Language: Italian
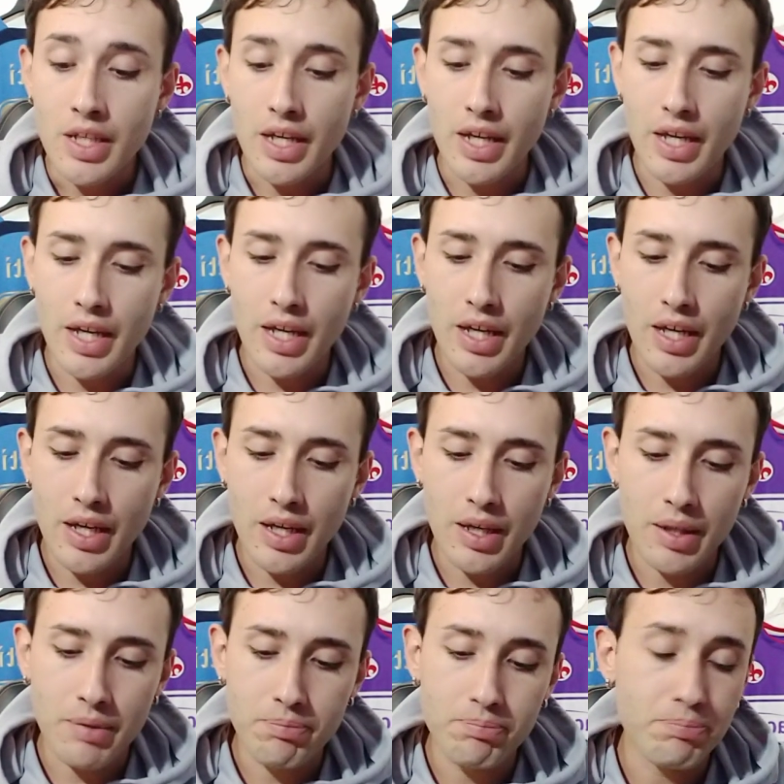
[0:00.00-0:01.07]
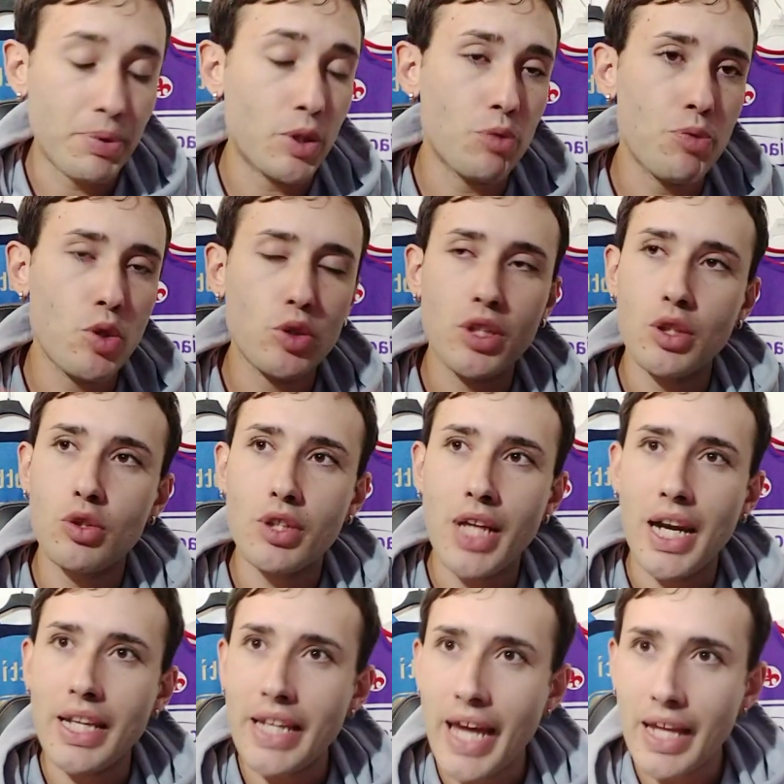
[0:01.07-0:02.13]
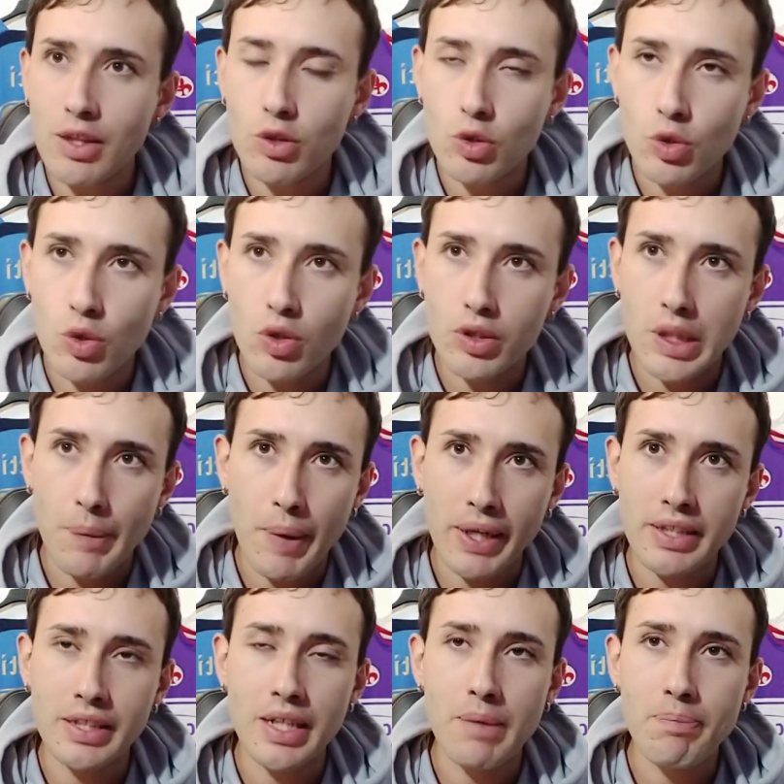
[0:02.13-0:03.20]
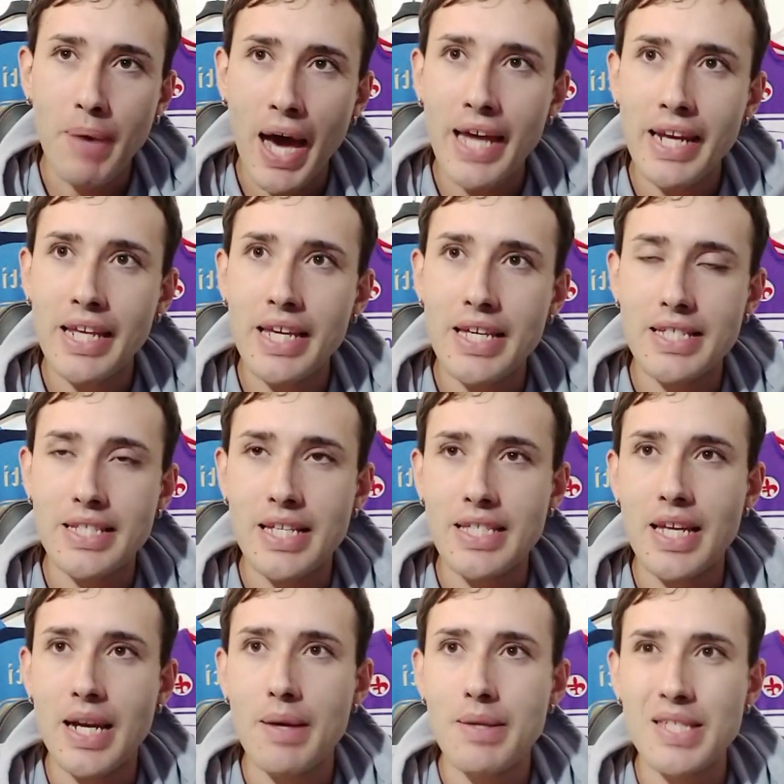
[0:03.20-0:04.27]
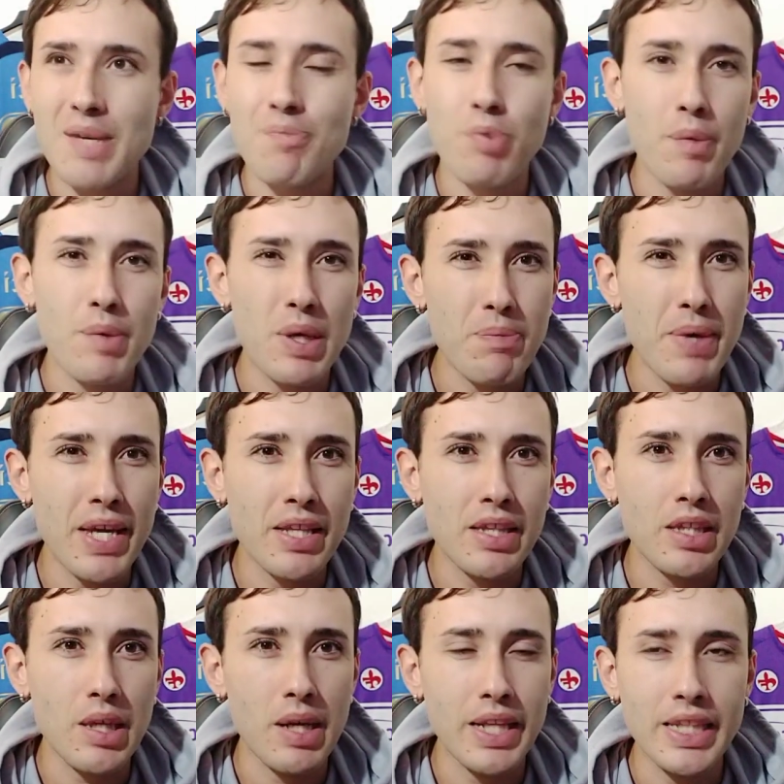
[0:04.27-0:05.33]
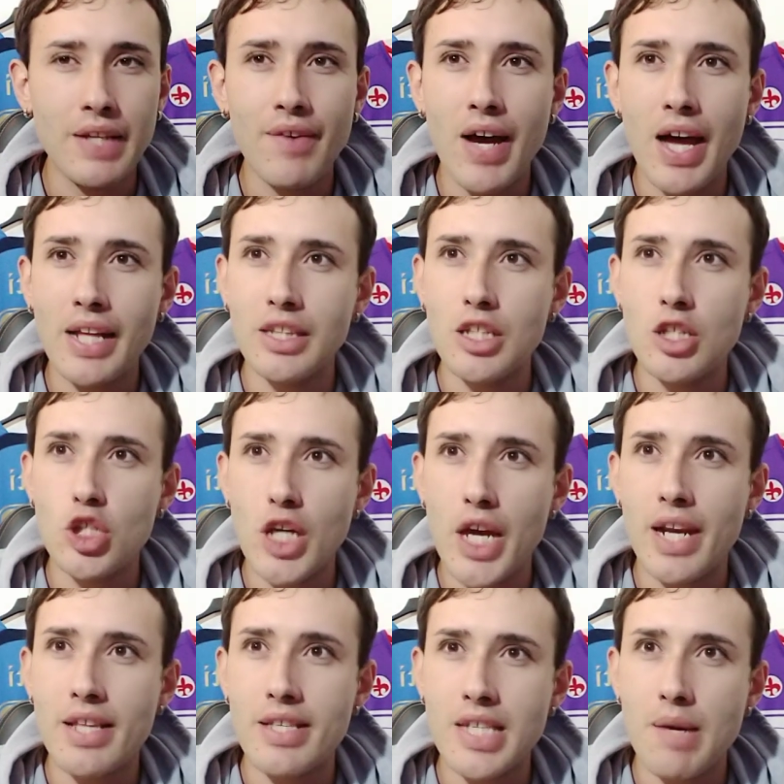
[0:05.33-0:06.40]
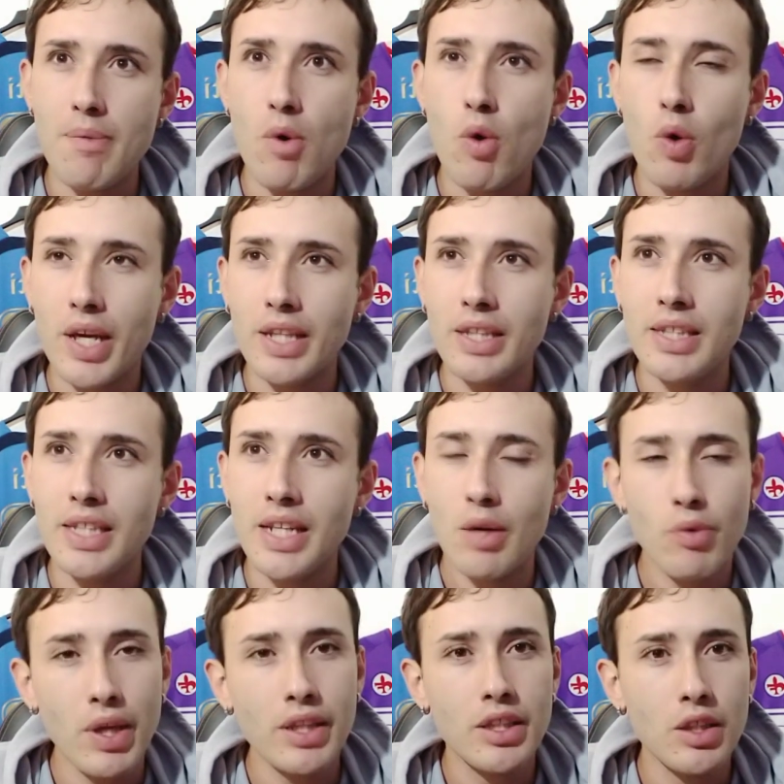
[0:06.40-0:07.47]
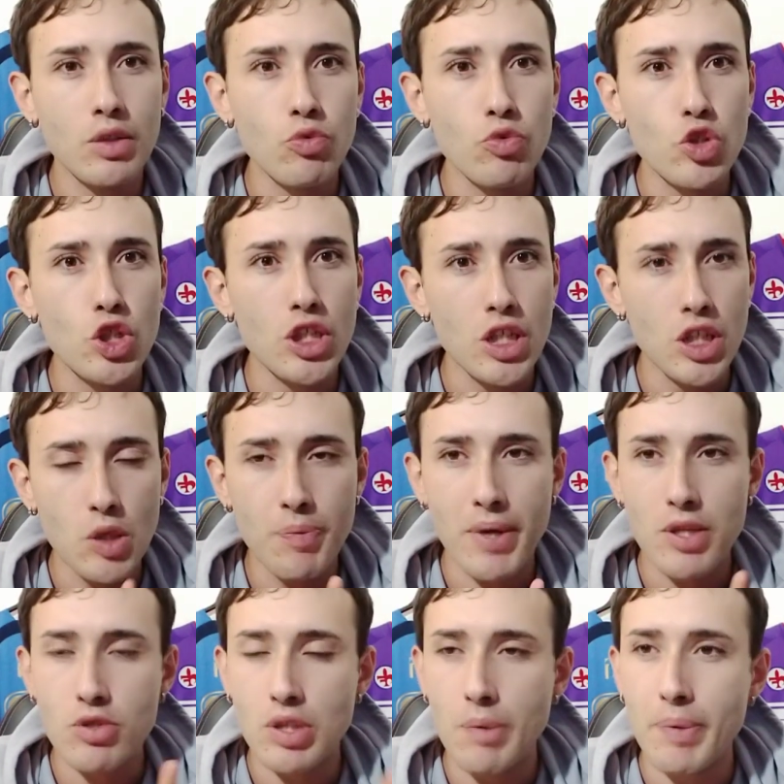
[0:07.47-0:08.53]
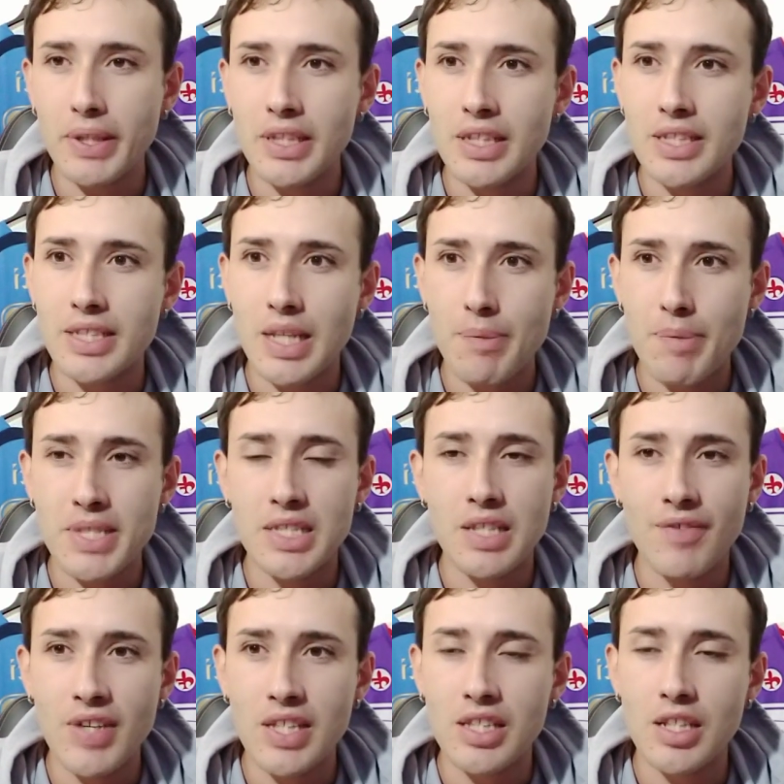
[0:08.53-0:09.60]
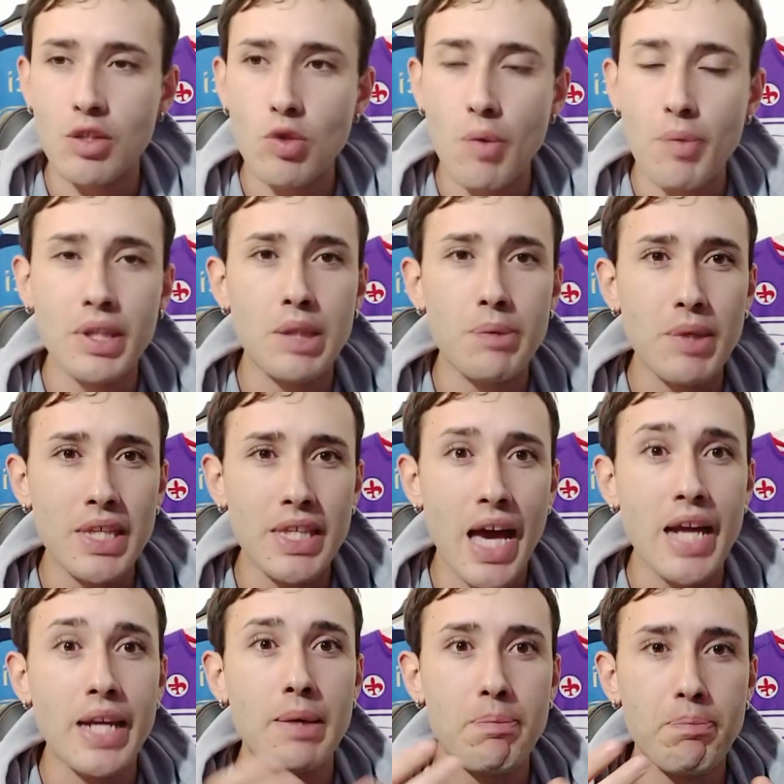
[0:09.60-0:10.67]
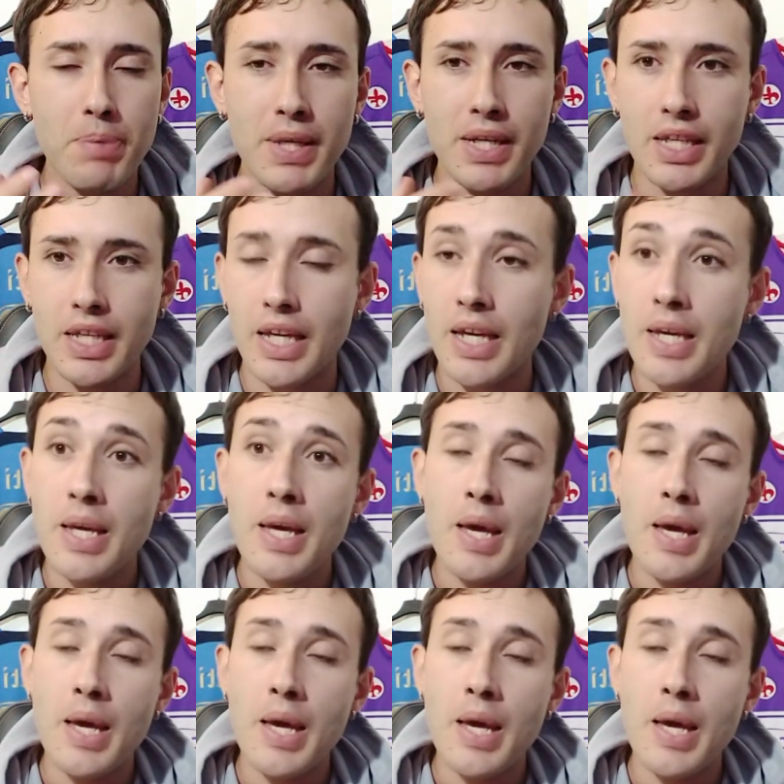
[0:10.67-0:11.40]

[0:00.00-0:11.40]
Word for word: Ehm, predominio territoriale netto da parte del Bari. Stasera, se probabilmente lì davanti c'era insieme a un Chedira, un Antenucci, io penso la partita sarebbe stata vinta dagli uomini di Mignani. Perché?